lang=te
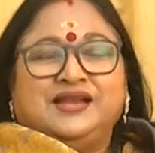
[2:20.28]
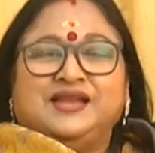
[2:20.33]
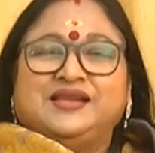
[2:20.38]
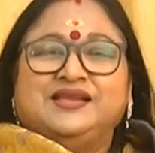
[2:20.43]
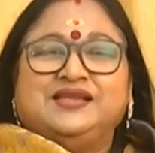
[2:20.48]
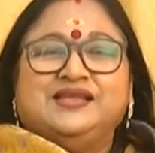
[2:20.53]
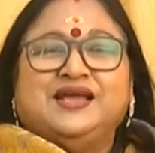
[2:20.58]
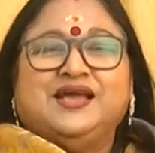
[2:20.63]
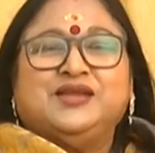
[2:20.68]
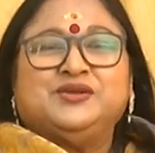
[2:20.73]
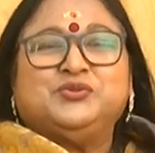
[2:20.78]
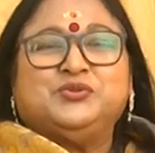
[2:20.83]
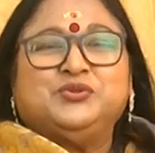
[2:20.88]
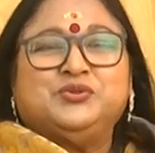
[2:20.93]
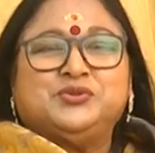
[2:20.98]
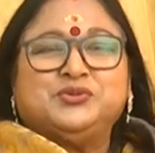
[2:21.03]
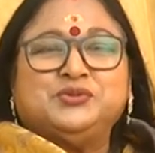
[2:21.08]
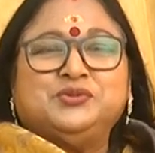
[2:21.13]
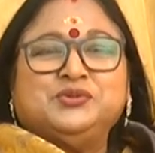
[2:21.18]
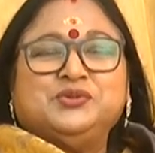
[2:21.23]
అనని
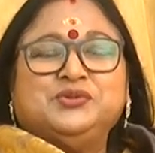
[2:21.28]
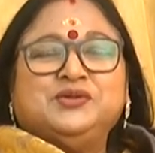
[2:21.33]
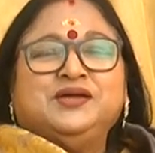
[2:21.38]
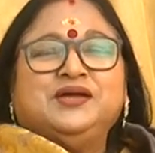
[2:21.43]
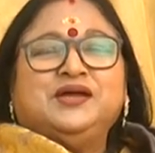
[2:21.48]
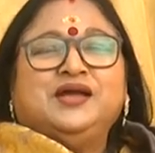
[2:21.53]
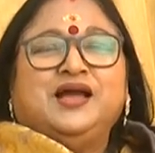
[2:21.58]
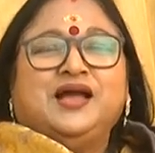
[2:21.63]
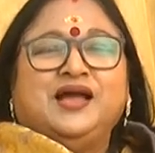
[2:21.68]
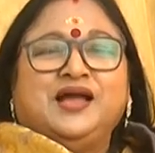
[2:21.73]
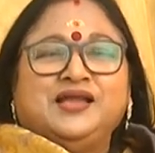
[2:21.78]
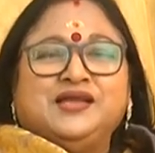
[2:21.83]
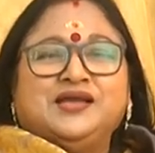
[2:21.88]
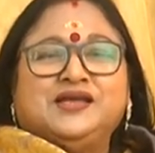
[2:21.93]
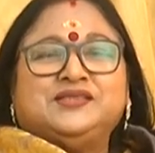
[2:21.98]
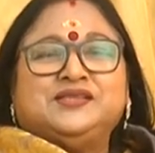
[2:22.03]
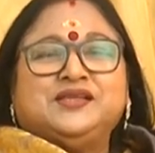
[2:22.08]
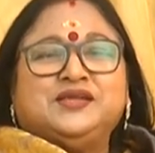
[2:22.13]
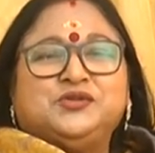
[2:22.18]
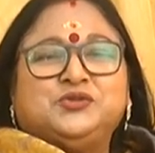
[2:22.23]
అనుకుంటూ
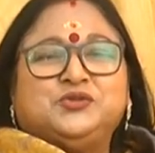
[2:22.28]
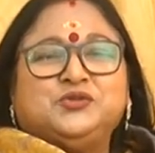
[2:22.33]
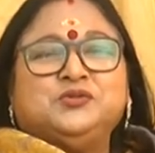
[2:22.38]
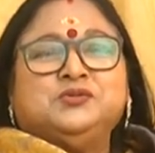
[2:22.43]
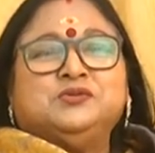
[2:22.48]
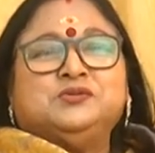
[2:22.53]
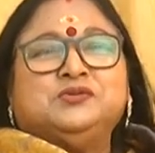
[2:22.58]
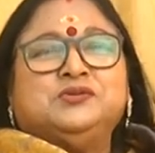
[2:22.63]
హాయిగా తింటూ